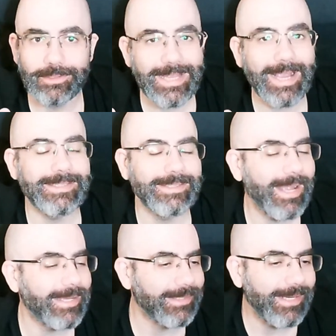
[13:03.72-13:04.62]
O sea que si
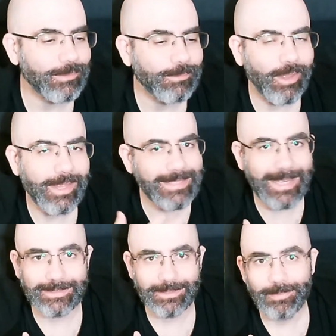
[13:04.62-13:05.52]
sacas, tiras un dado de
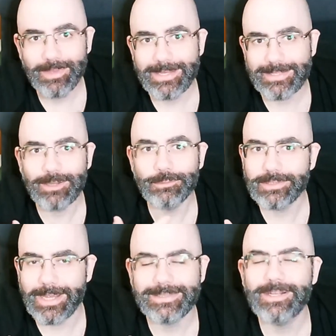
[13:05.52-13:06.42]
6 y sacas un
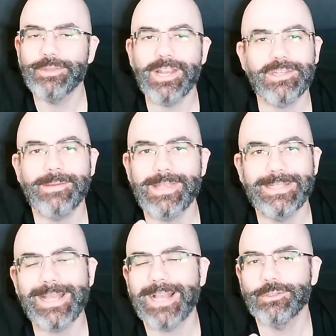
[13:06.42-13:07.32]
6. Lo tiras otra vez y
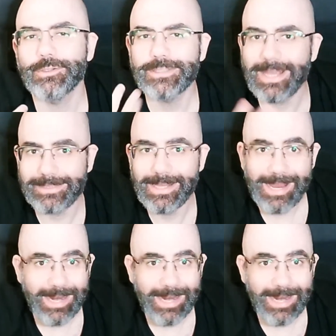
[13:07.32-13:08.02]
sacas otro 6.